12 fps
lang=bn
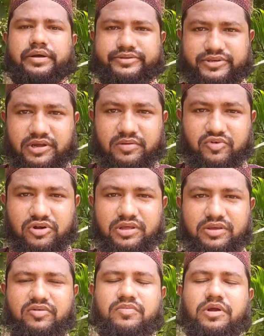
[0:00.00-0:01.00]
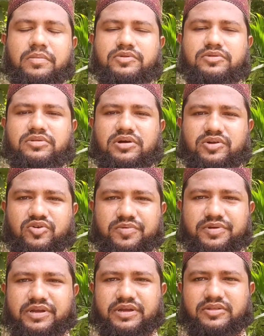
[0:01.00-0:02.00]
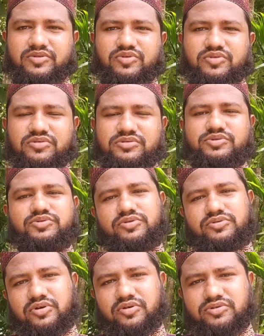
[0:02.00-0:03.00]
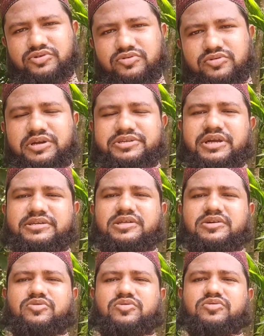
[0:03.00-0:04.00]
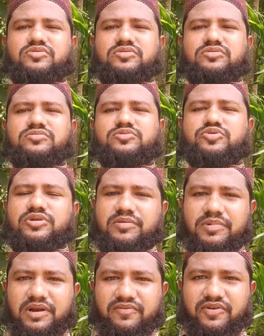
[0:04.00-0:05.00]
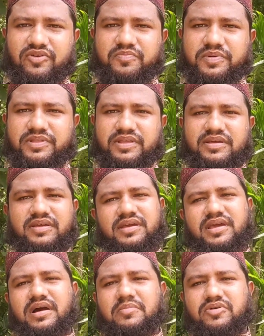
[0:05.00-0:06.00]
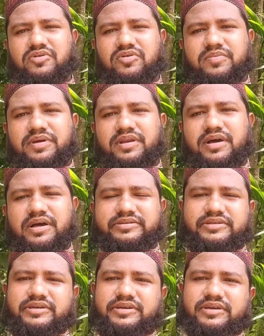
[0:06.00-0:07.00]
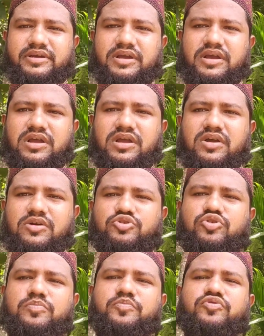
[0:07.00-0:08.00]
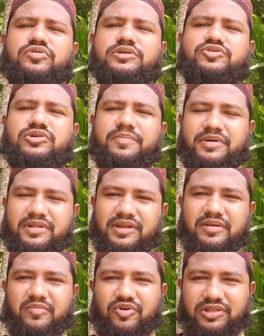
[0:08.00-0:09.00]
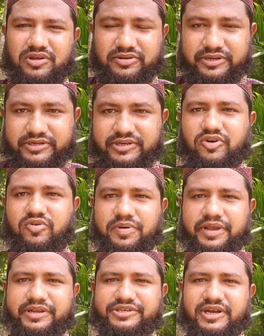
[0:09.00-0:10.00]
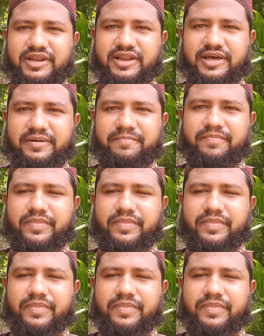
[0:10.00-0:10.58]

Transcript: আসসালামু আলাইকুম রহমতুল্লাহ বরকাত চোর ধরুন চোরকে শাস্তা করুন চুরির মাল ফেরত পেতে কি কি আমল করবেন আজকে সম্পূর্ণ কিছু আপনাদেরকে বলে দেওয়ার চেষ্টা করবে ইনশাআল্লাহ